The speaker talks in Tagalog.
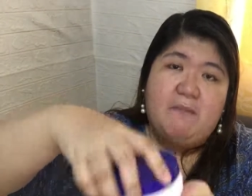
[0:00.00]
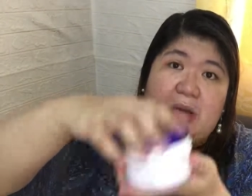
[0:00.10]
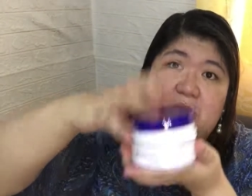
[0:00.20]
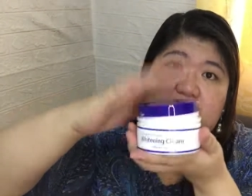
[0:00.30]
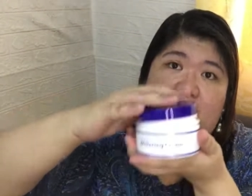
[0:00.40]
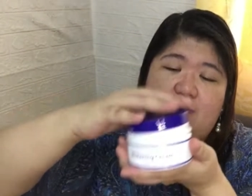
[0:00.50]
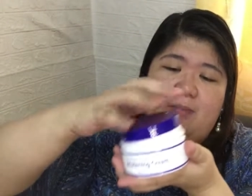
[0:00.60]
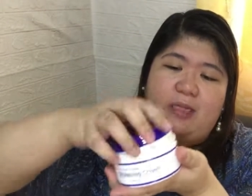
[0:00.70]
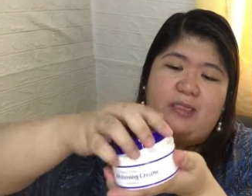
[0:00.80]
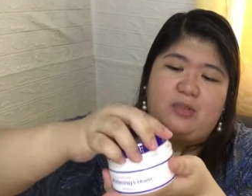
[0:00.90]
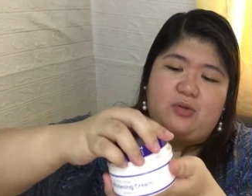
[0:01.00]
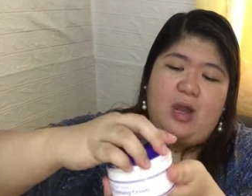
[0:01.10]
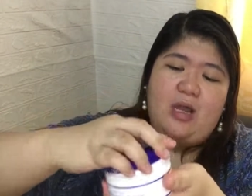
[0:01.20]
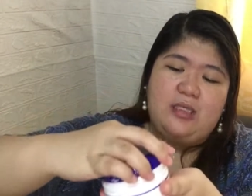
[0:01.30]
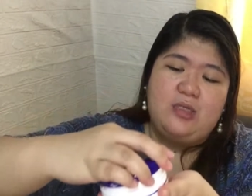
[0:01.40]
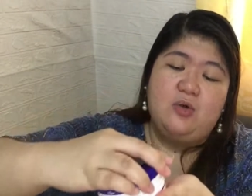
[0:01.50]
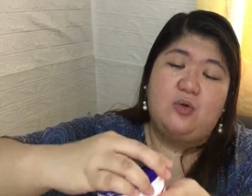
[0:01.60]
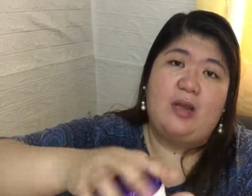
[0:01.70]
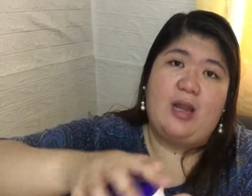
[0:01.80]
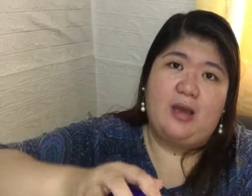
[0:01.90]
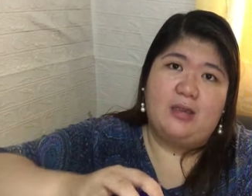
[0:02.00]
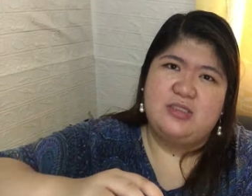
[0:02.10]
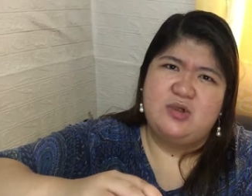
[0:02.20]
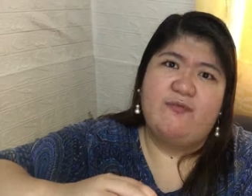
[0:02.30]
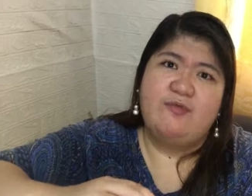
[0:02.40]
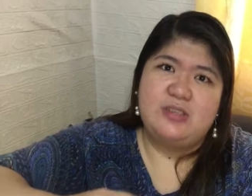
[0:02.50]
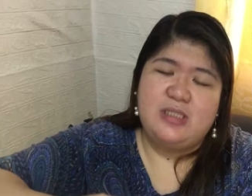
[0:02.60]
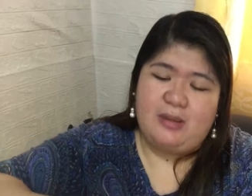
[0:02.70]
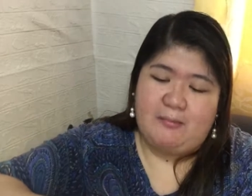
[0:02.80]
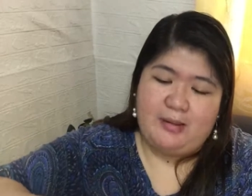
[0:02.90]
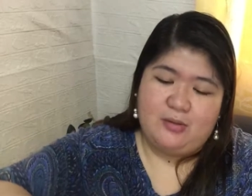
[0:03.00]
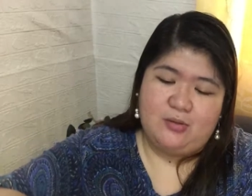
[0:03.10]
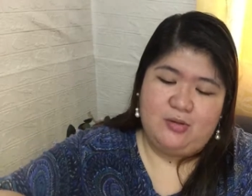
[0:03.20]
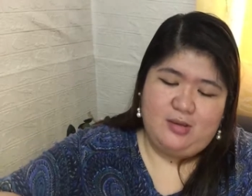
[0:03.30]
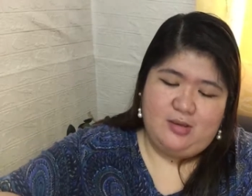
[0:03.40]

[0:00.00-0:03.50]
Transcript: Bago tayo mag magganito. Kakaligo ko lang. It's obviously naman, no?